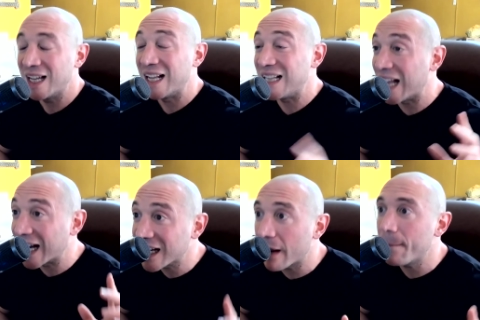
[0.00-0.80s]
la
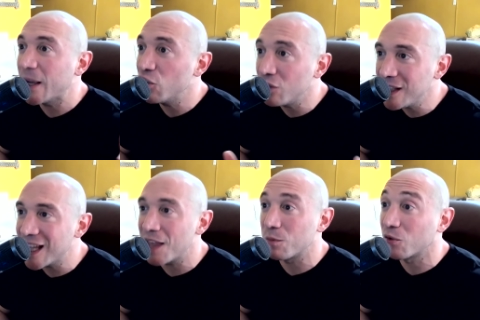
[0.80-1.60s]
gran
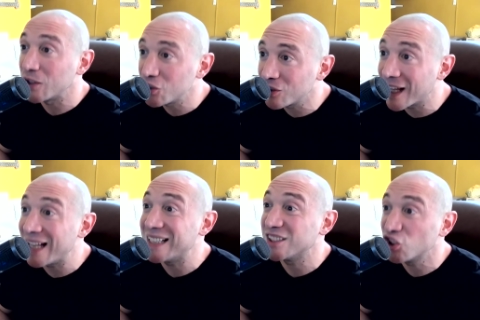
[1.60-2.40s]
mayoría de
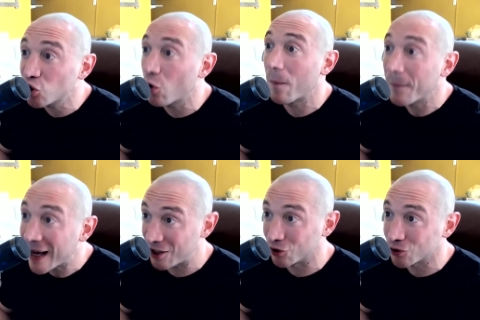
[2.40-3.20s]
profesionales son
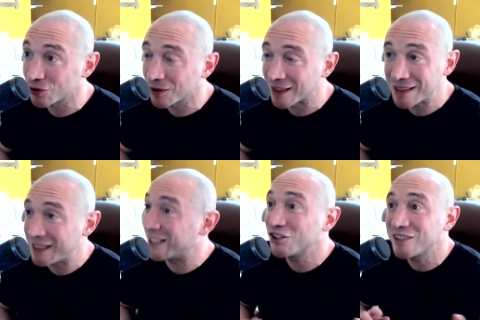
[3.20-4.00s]
malos, así,
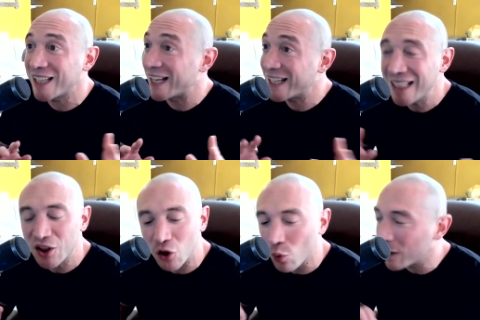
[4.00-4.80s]
eso está
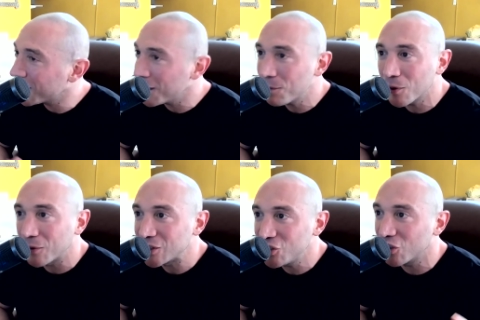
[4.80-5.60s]
escrito en cualquier
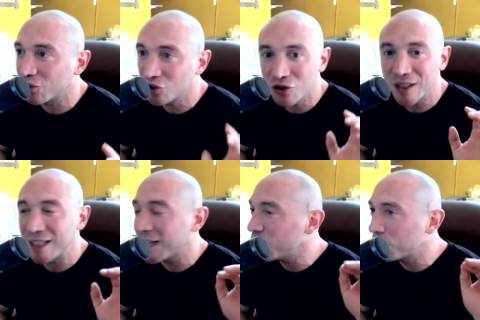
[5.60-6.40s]
profesión, no estoy
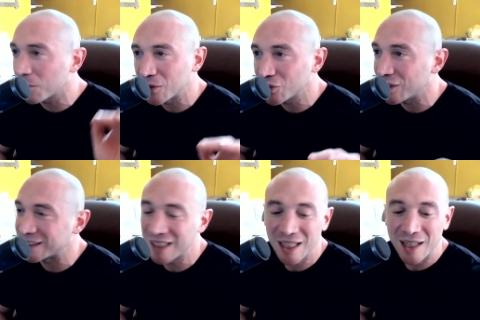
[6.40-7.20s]
criticando
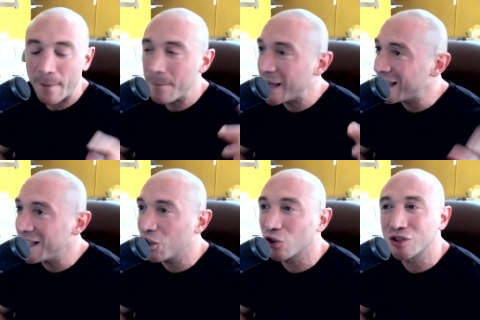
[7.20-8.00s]
profesores,
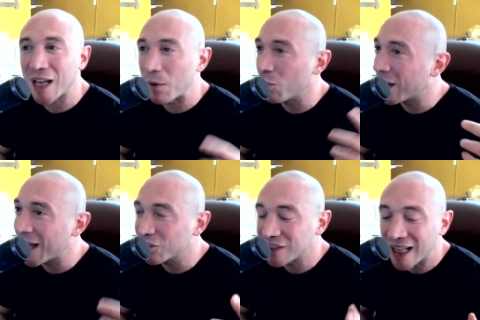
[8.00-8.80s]
médicos,
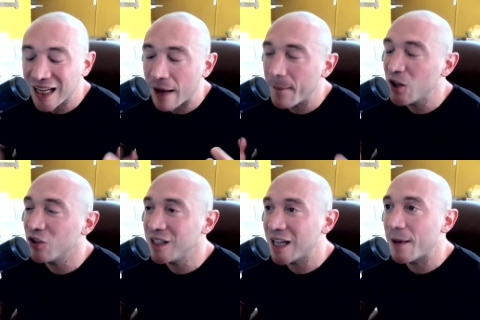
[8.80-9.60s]
abogados, la gran
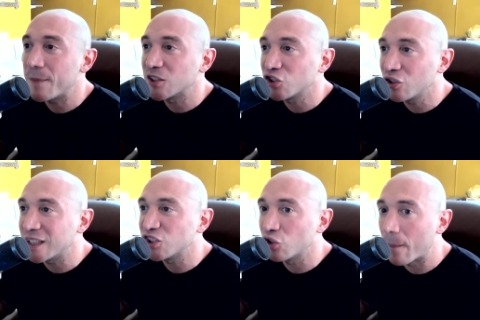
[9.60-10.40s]
mayoría de
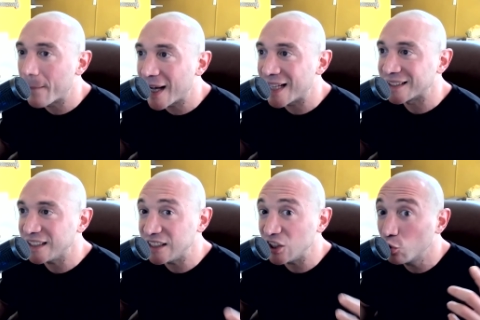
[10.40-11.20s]
personas son malas,
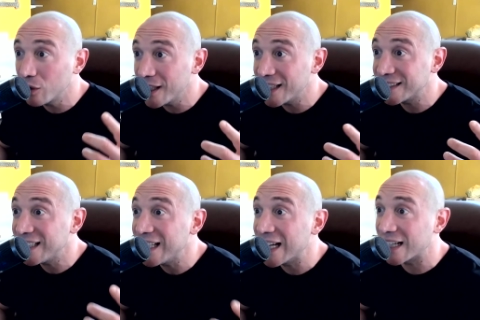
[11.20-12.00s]
y si tú quieres
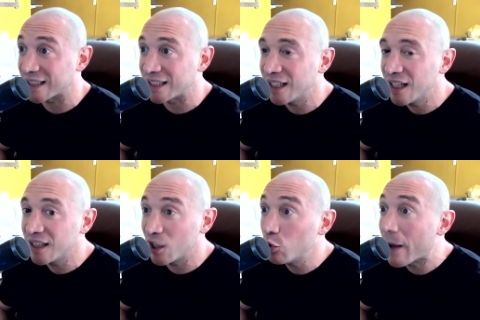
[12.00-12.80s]
guiarte
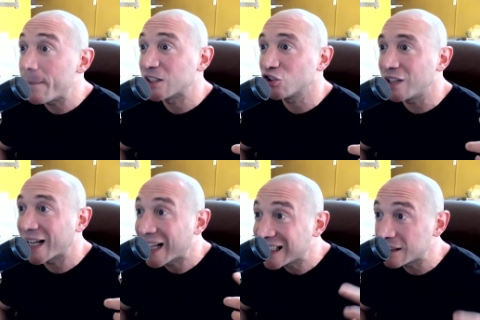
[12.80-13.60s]
de una persona
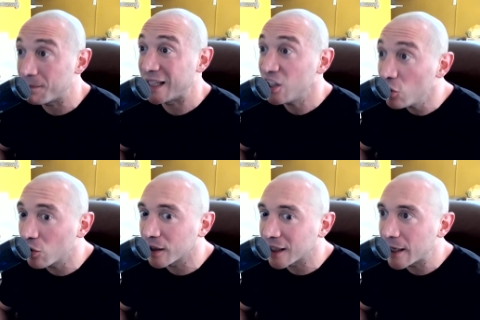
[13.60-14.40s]
que es
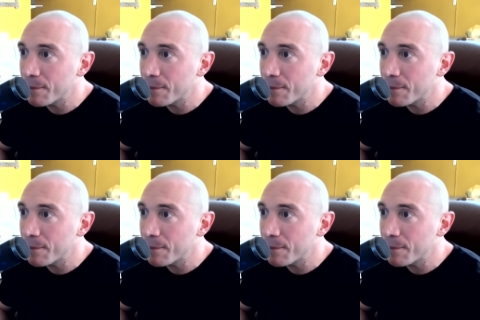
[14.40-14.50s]
mediocre,